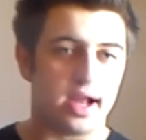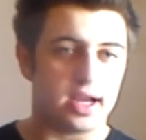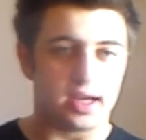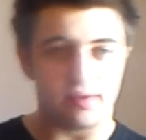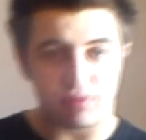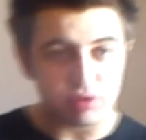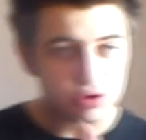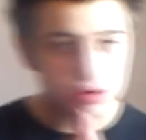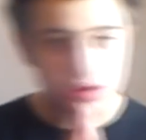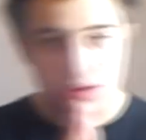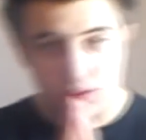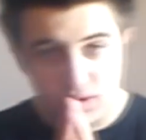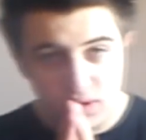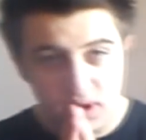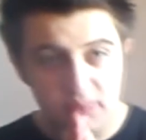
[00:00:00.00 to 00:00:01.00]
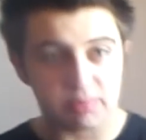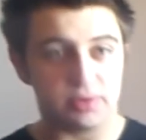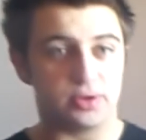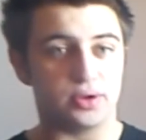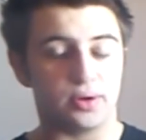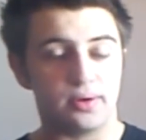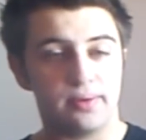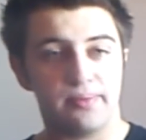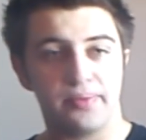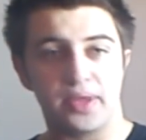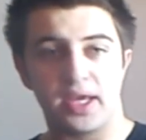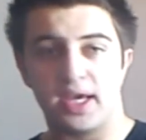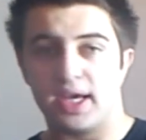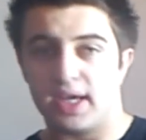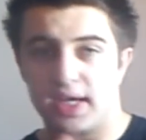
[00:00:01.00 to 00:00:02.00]
Il me faut juste encore un peu de temps.
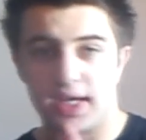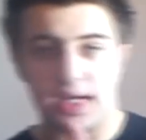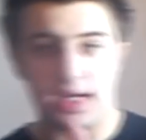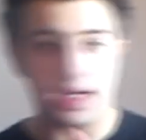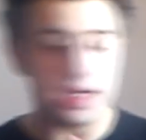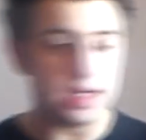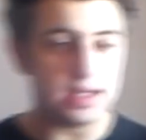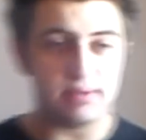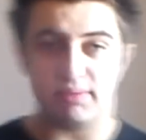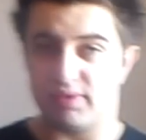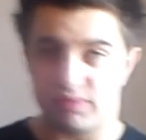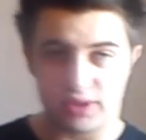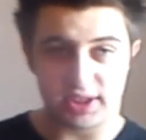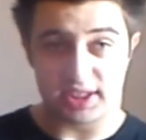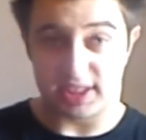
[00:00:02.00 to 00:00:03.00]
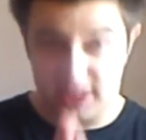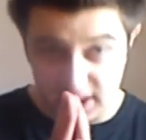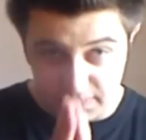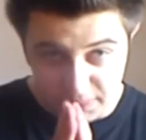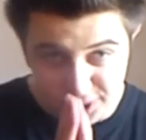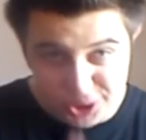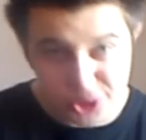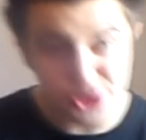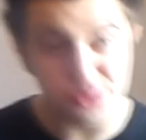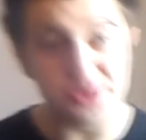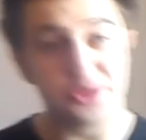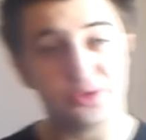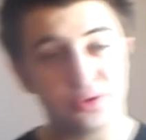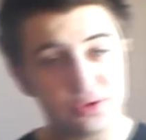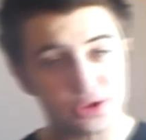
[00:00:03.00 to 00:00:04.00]
Et mais vous inquiétez pas, je suis
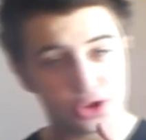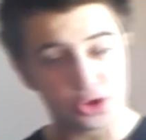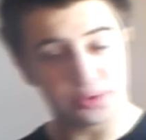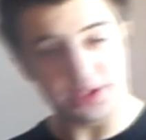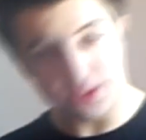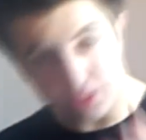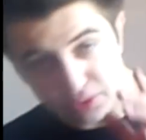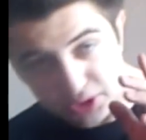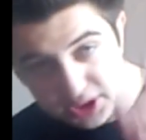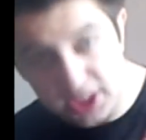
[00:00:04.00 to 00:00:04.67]
dessus, je suis dessus, je